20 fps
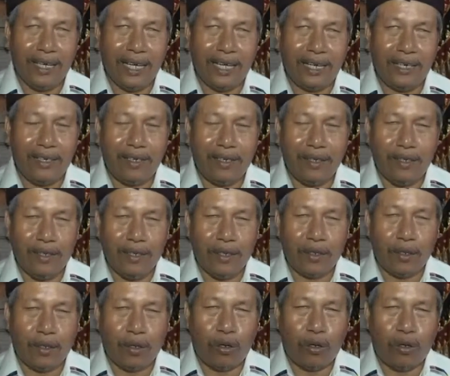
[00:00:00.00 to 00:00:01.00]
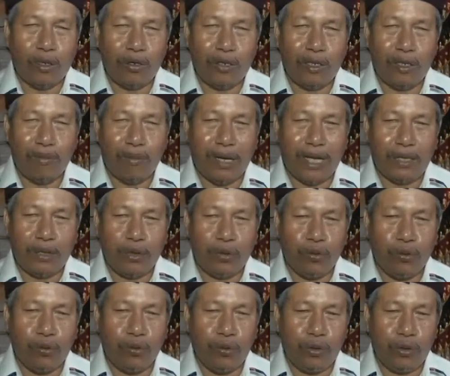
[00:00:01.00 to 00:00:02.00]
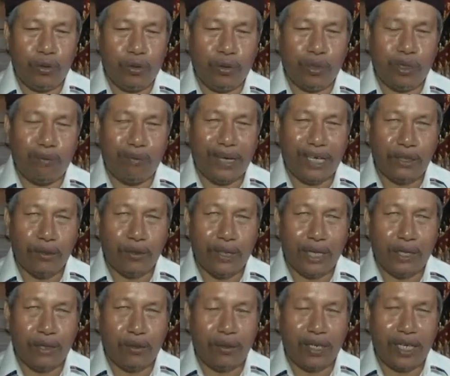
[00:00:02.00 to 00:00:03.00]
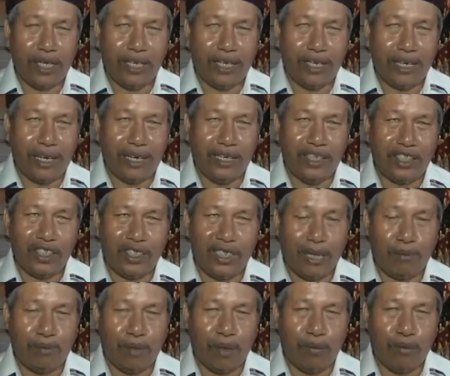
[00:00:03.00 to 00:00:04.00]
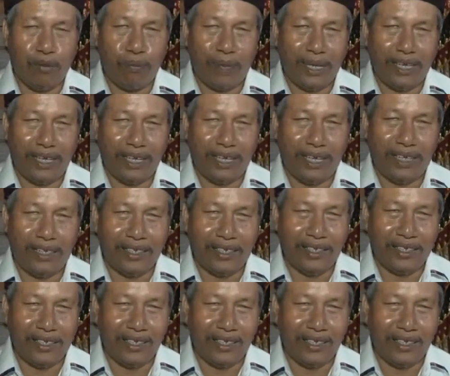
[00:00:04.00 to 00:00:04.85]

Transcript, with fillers: dan tolong dibantu untuk kemajuan tunanetra di setiap kabupaten.